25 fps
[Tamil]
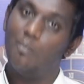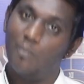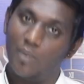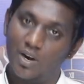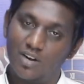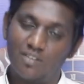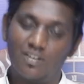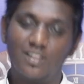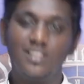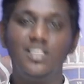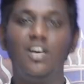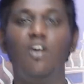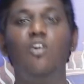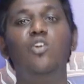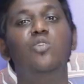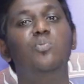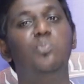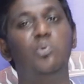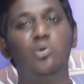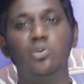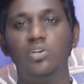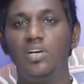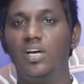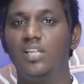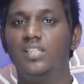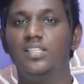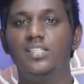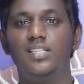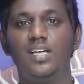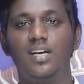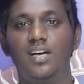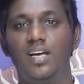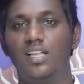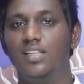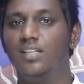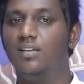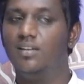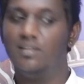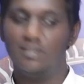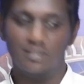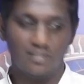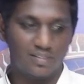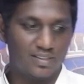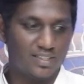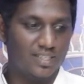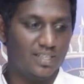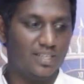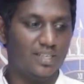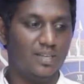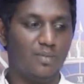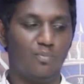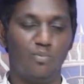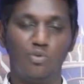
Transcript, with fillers: பட் வந்து அவுட் புட்டும் அதுதான் அது வந்து